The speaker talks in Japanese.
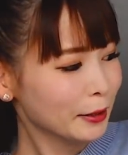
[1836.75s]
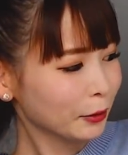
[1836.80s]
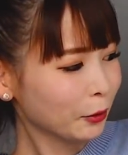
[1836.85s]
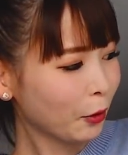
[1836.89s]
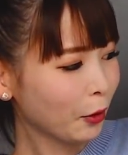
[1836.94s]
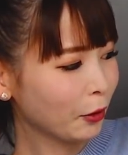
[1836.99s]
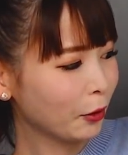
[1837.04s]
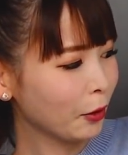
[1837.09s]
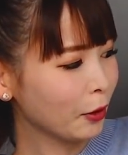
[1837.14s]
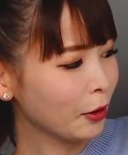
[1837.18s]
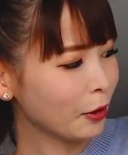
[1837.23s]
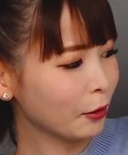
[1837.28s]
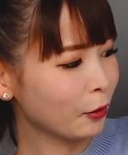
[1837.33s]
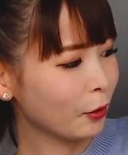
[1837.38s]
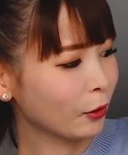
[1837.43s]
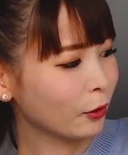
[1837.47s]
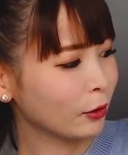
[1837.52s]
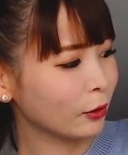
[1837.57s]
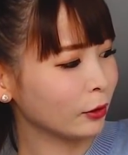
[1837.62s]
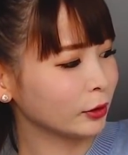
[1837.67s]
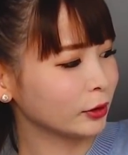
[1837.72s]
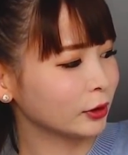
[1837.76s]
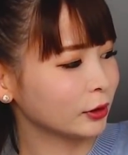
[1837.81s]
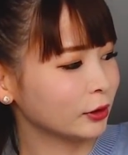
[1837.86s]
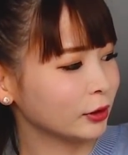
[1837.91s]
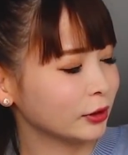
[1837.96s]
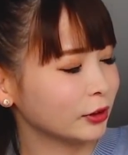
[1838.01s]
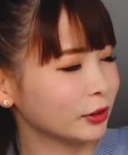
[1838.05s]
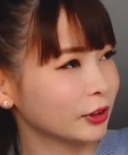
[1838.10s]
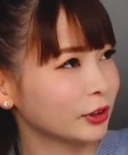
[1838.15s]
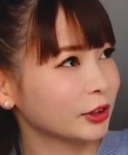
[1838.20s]
ここをす
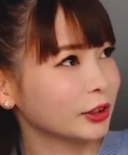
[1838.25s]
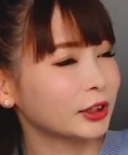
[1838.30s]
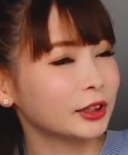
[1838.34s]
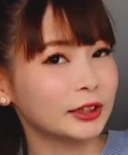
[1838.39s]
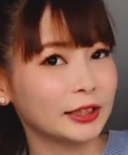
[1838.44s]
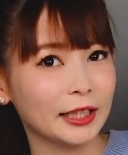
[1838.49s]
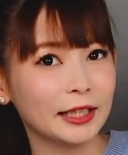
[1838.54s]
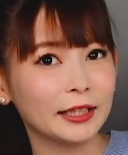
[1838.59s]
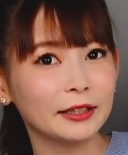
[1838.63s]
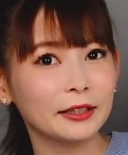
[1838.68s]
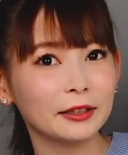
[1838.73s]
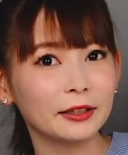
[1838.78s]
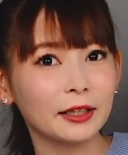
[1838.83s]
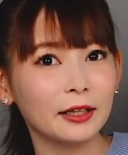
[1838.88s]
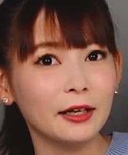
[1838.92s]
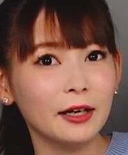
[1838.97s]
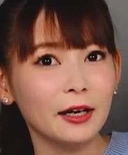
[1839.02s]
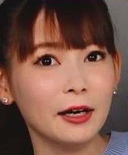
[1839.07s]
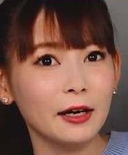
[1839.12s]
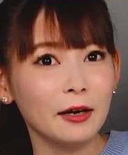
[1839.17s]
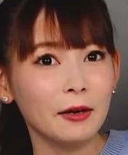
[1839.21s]
ごく映して、なんか